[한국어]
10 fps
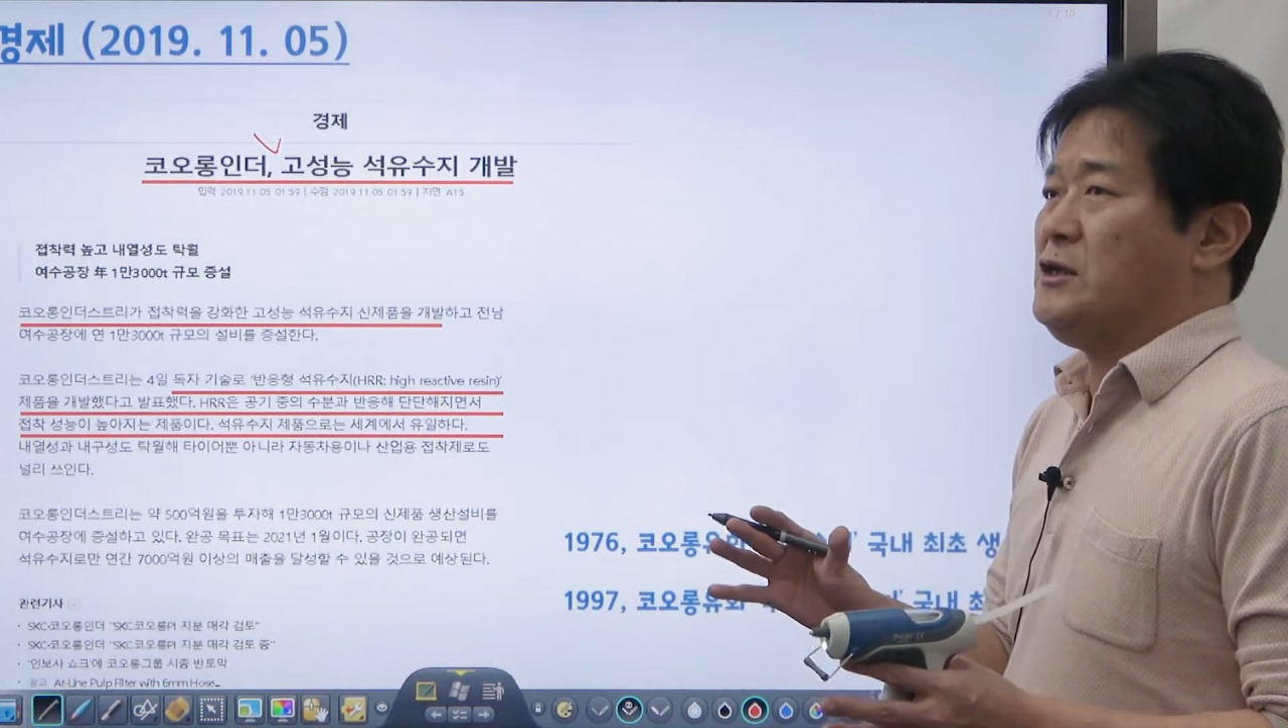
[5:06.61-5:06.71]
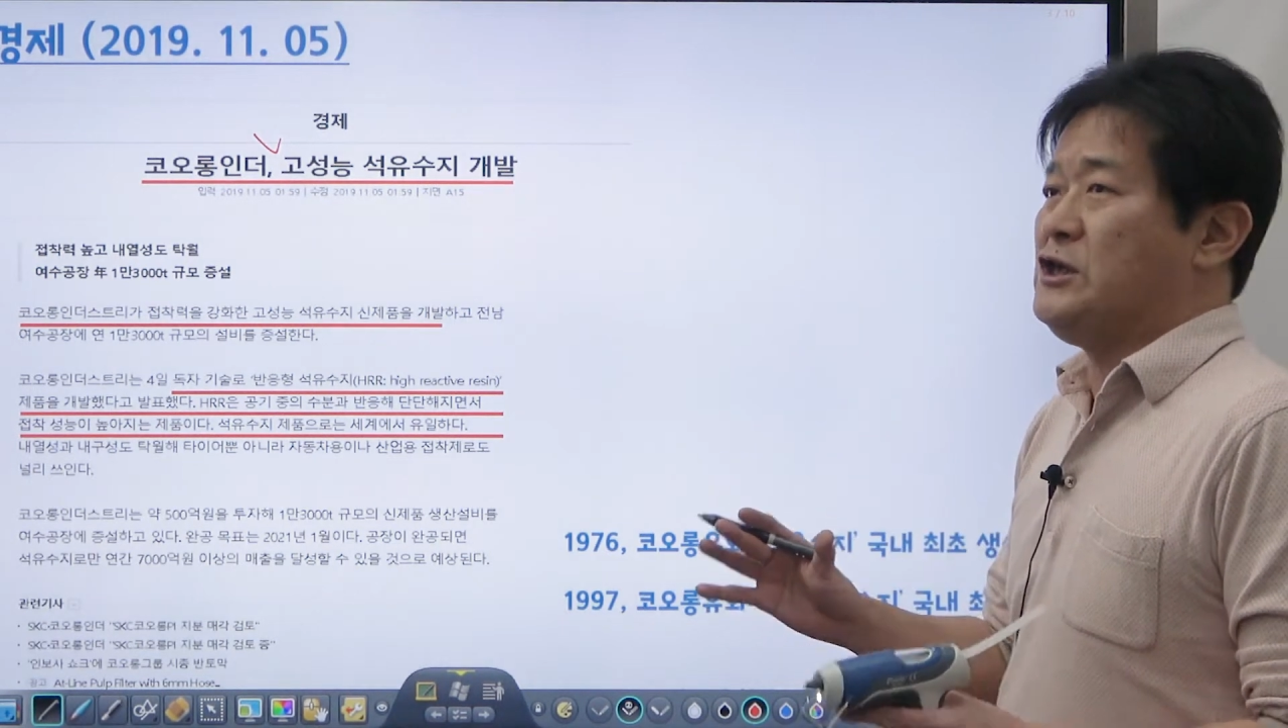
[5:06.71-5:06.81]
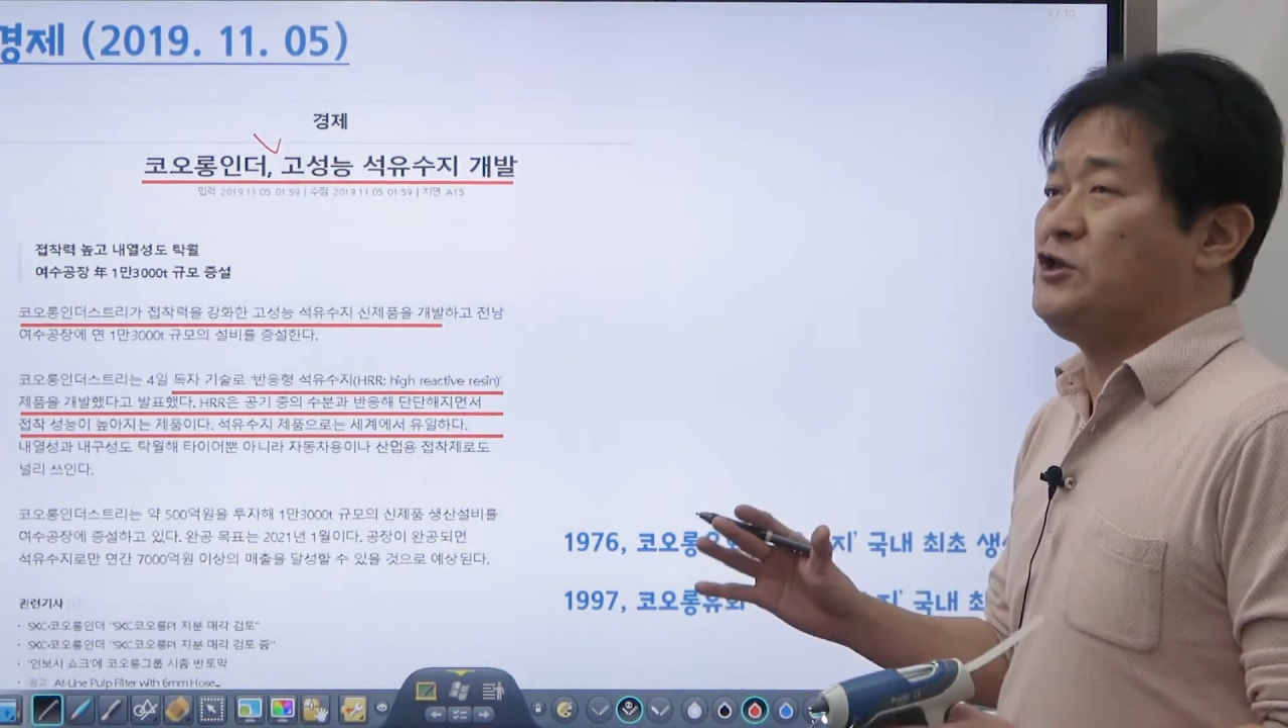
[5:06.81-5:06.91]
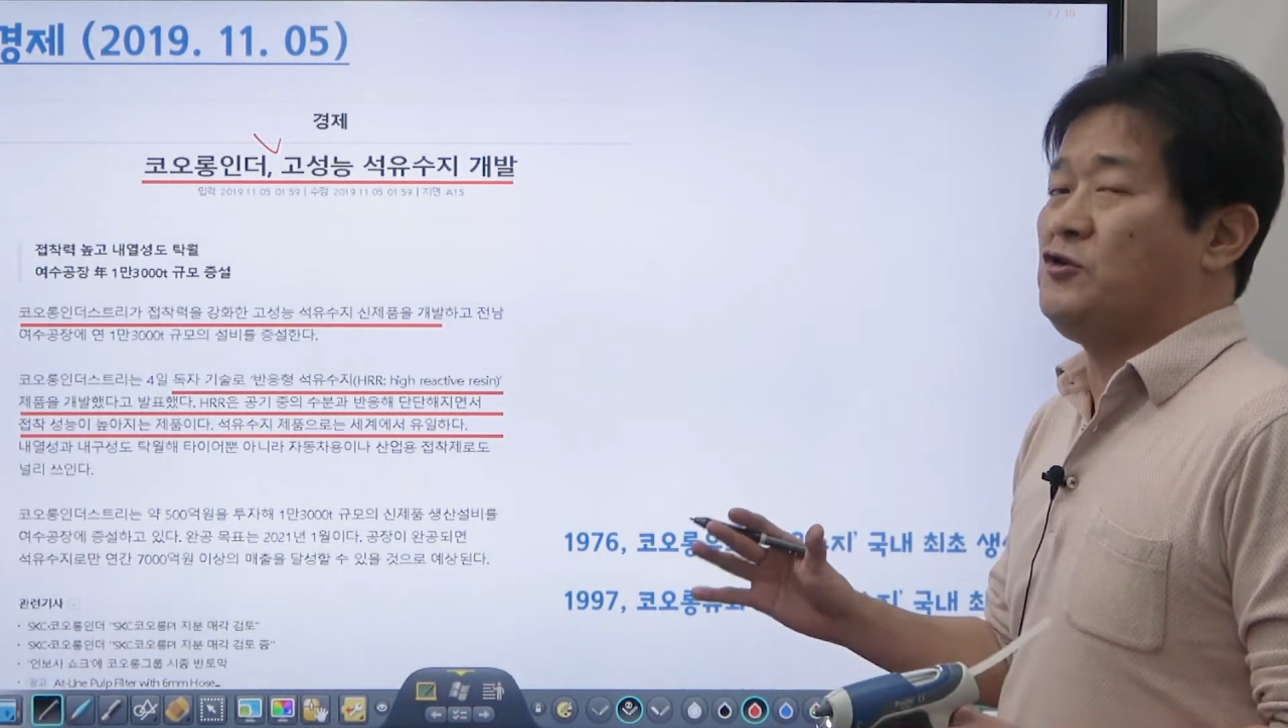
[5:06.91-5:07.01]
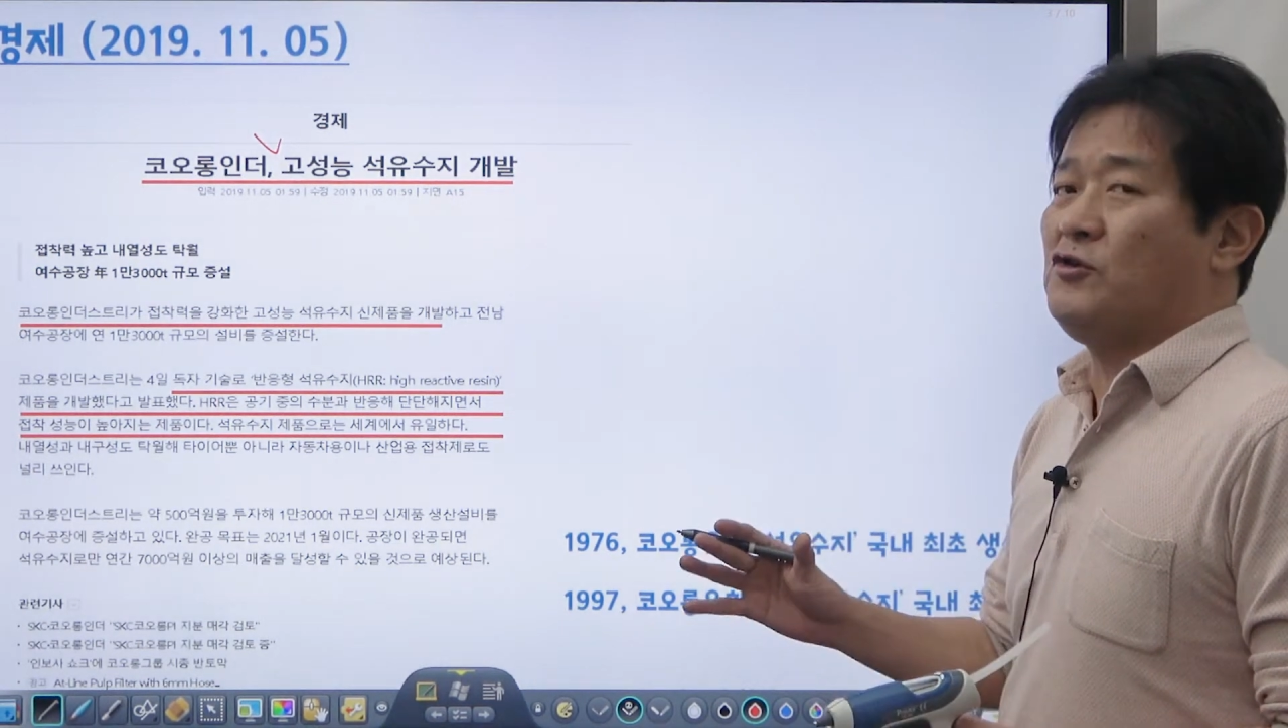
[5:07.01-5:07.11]

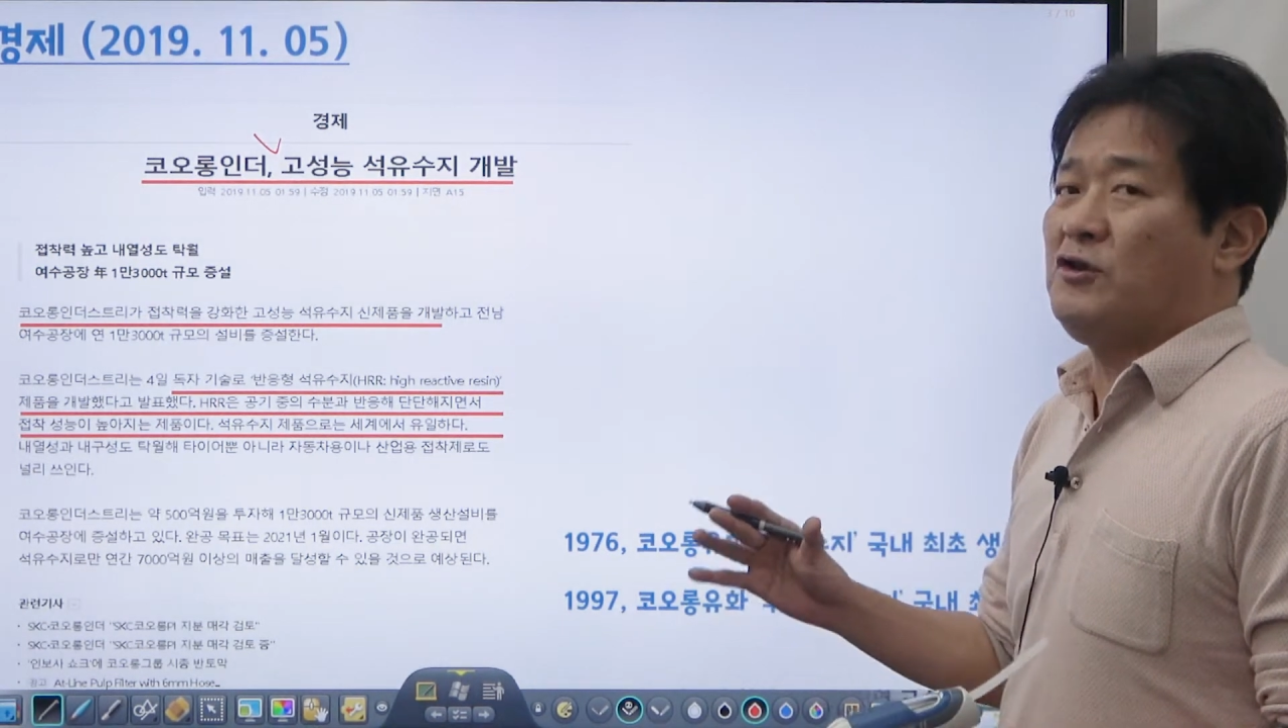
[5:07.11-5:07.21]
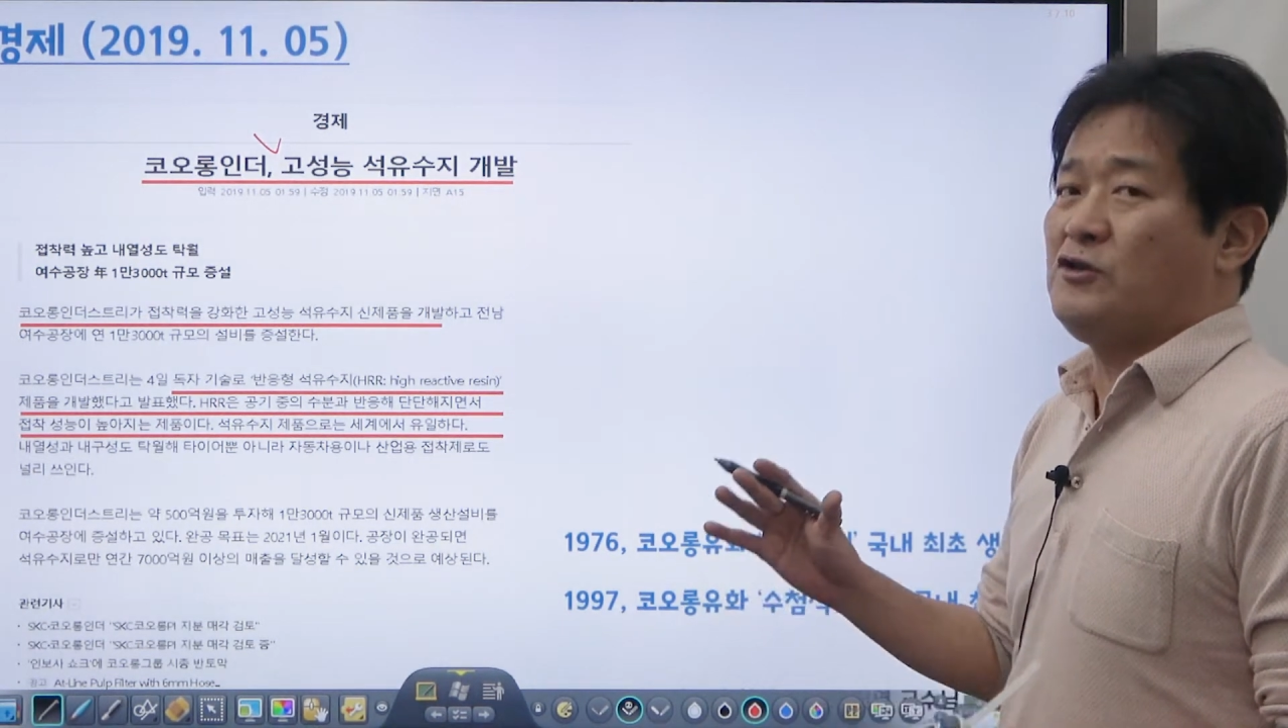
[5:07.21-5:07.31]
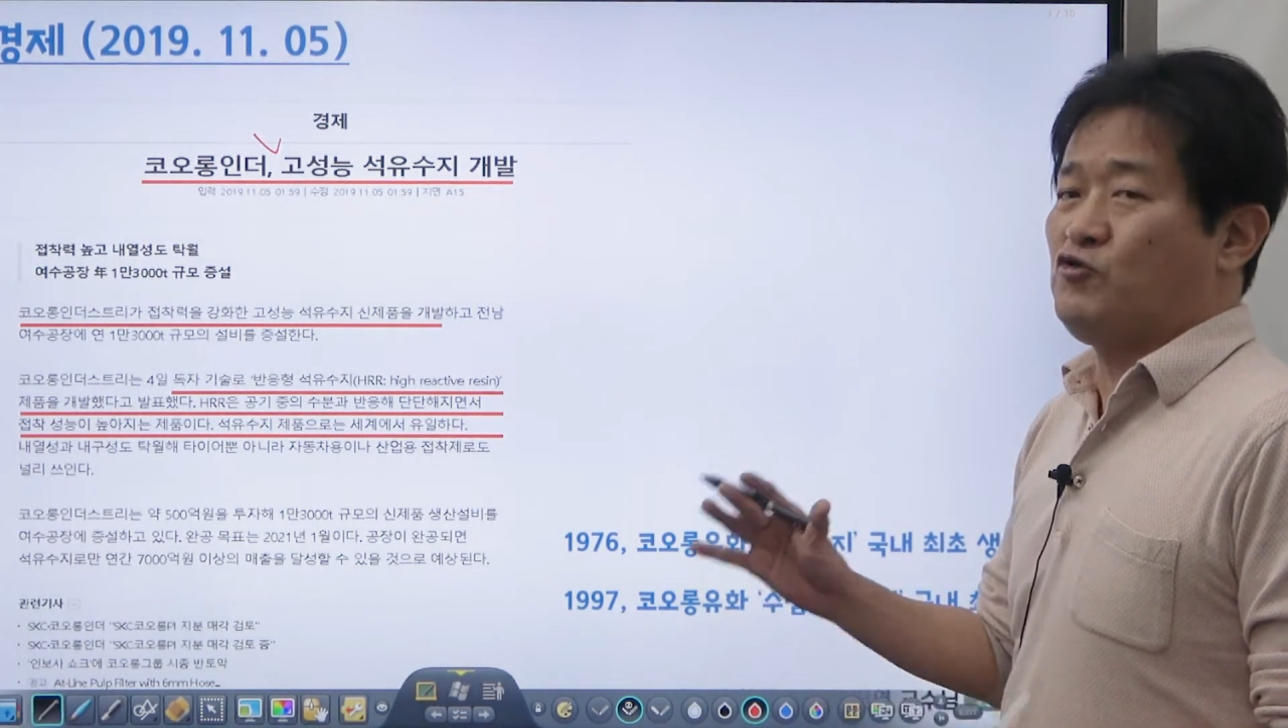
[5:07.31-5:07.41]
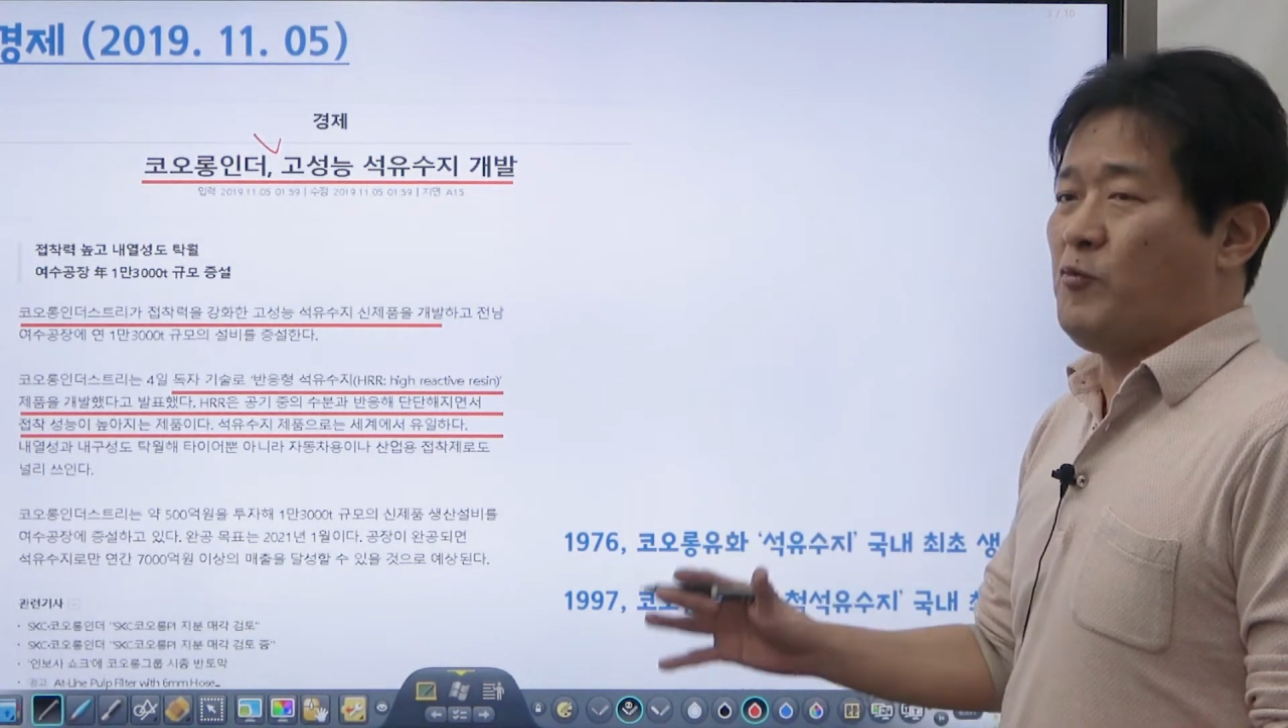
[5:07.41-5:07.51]
2000년대